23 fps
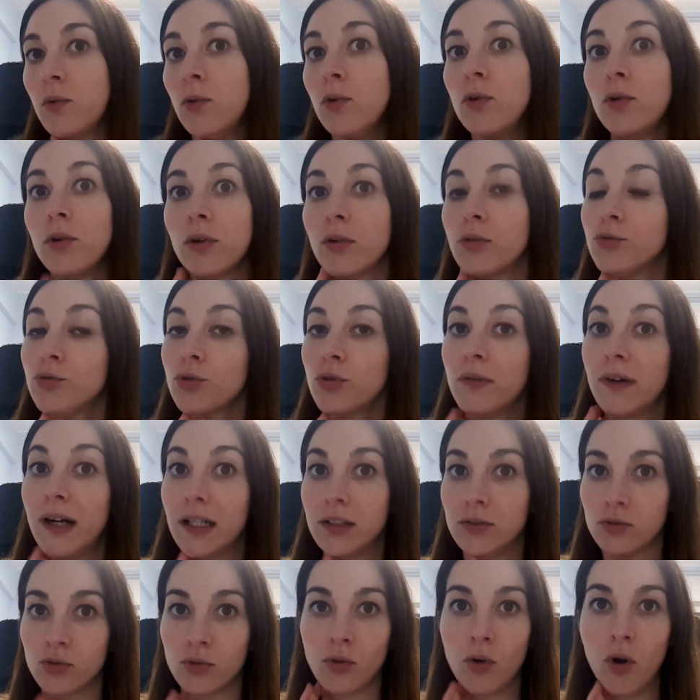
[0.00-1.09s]
quello che ho
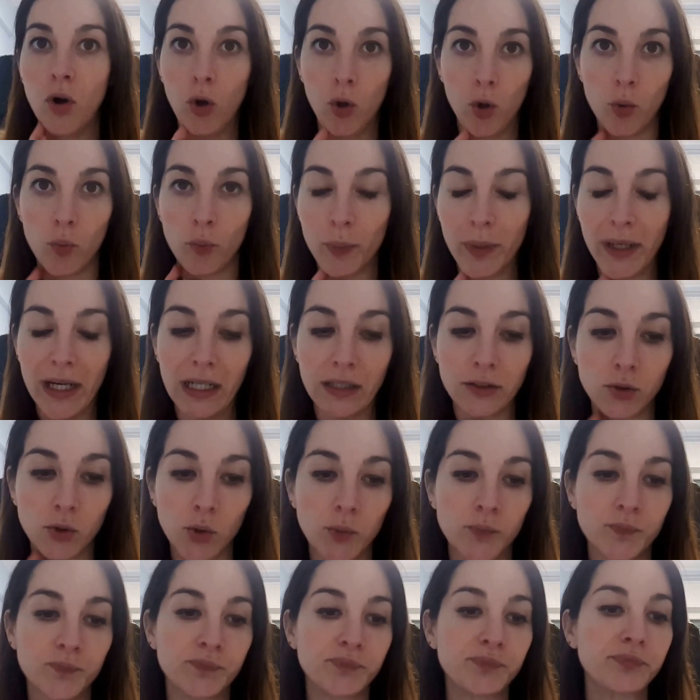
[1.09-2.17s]
trovato ho
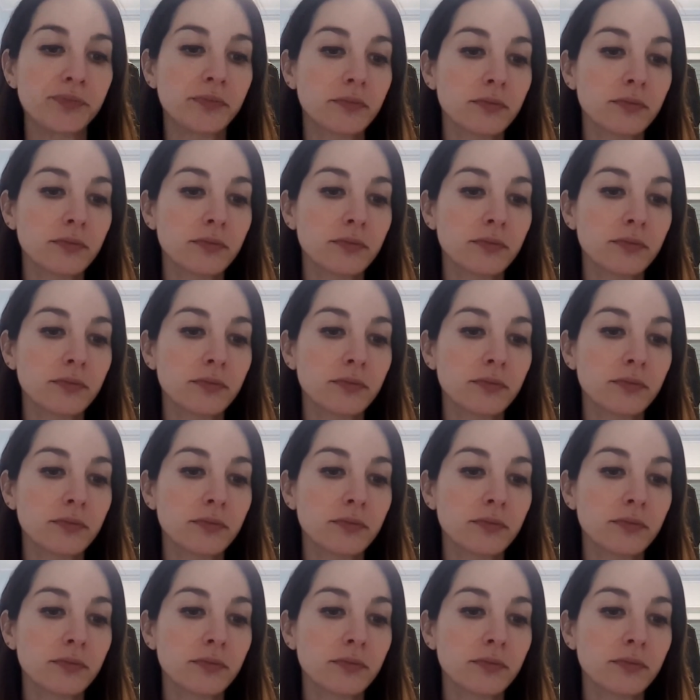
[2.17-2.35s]
comprato.